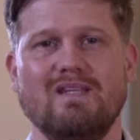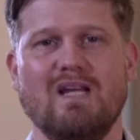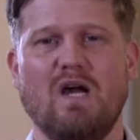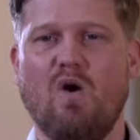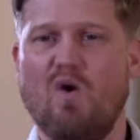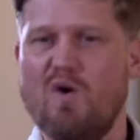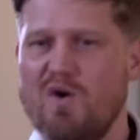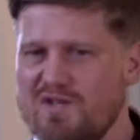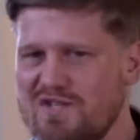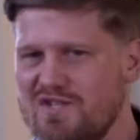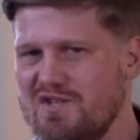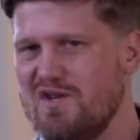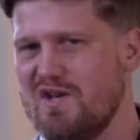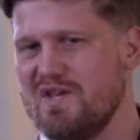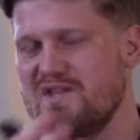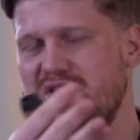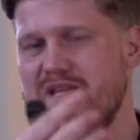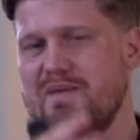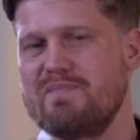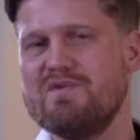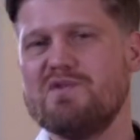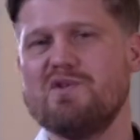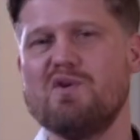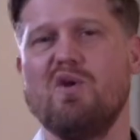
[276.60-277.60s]
Onde nós
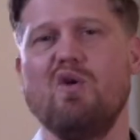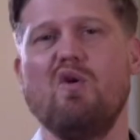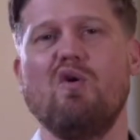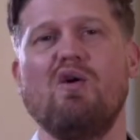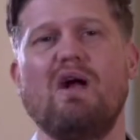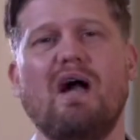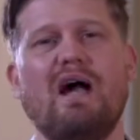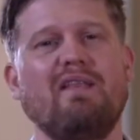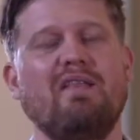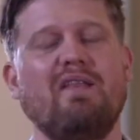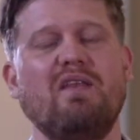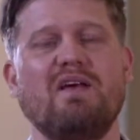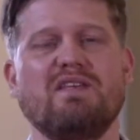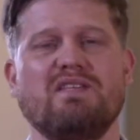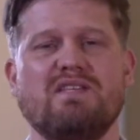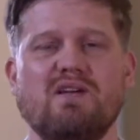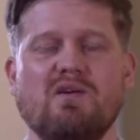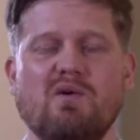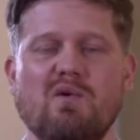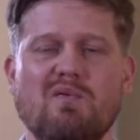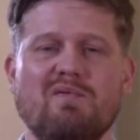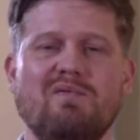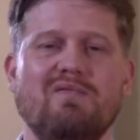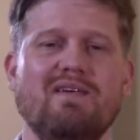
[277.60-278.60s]
temos colocado a nossa
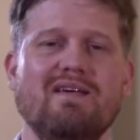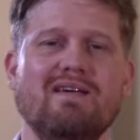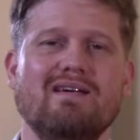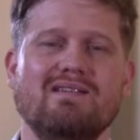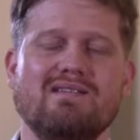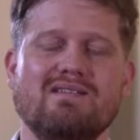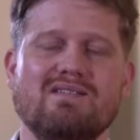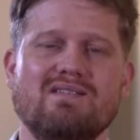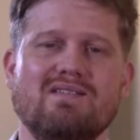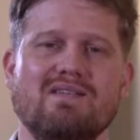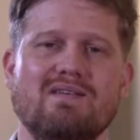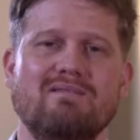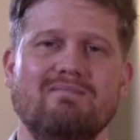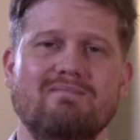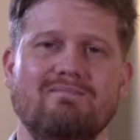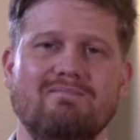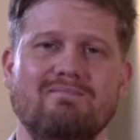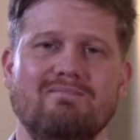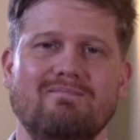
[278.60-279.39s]
confiança?